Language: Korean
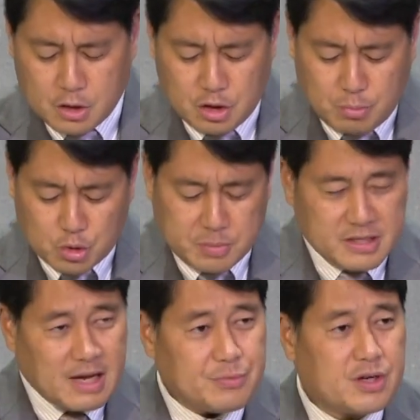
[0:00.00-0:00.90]
그
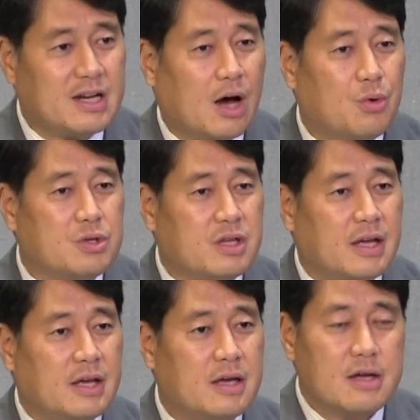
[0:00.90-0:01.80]
모습이 3절에
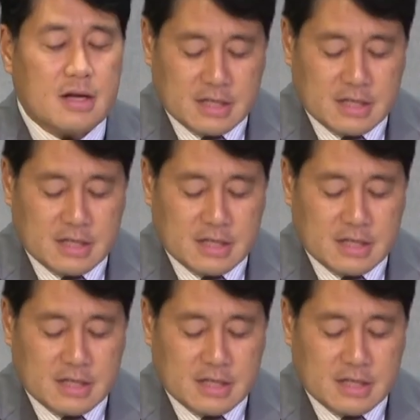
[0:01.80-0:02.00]
나오는데